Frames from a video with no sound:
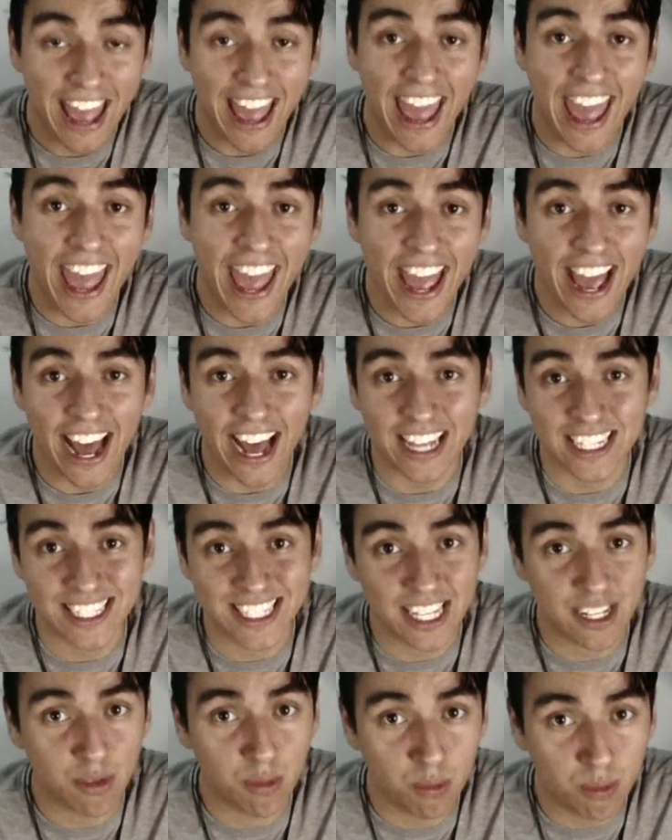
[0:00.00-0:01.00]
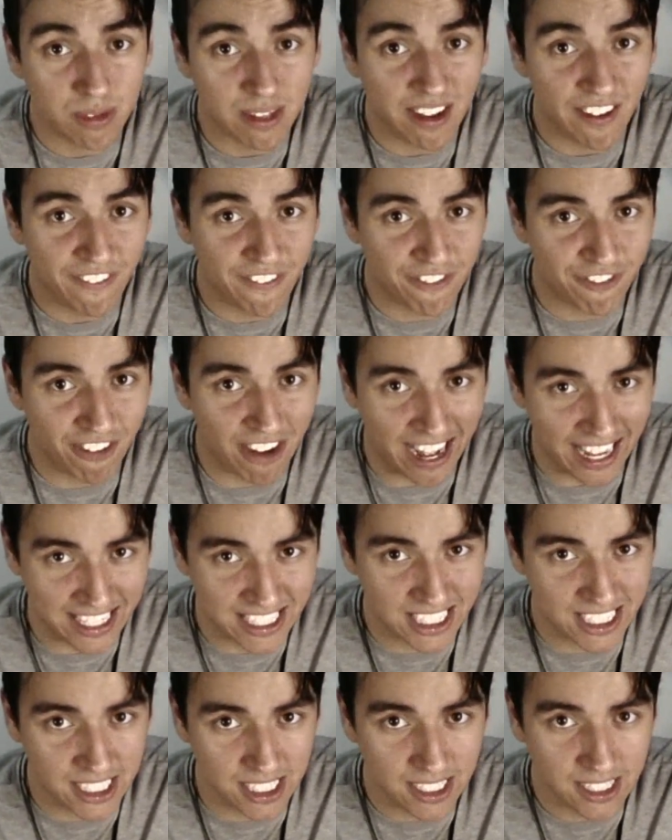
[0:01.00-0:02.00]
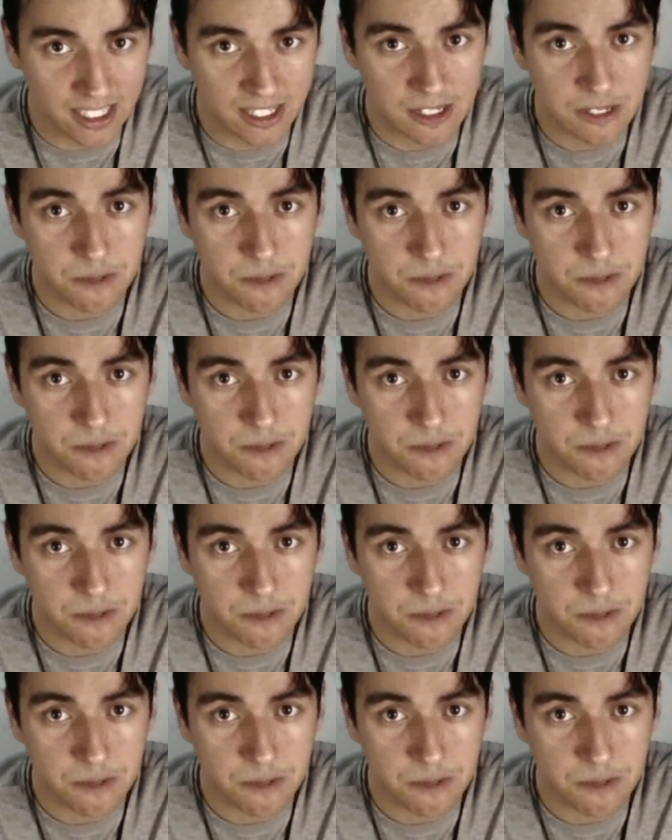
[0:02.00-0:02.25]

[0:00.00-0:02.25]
É a segunda face